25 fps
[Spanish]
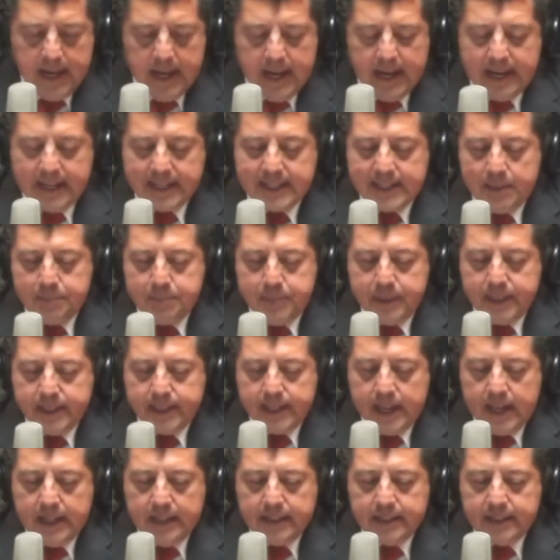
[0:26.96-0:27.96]
la
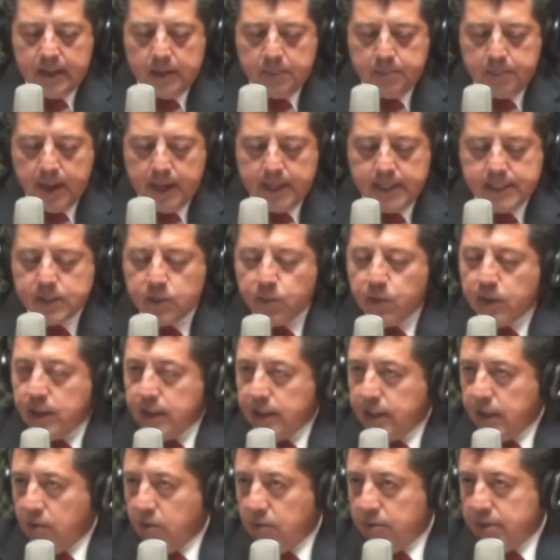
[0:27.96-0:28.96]
capital del país,
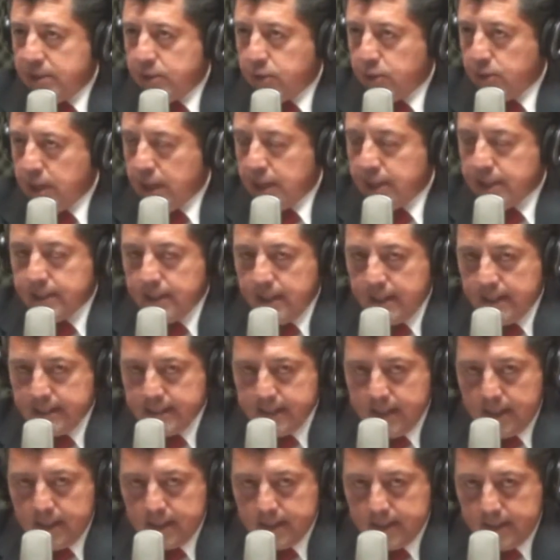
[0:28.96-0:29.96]
49 ciudades
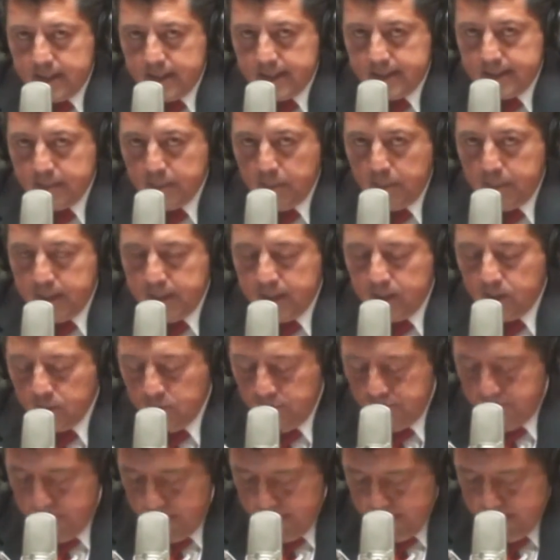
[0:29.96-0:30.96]
enlazadas en este
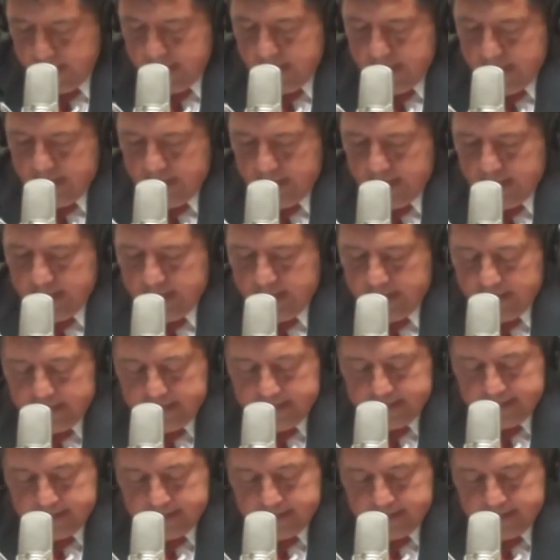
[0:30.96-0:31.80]
momento, en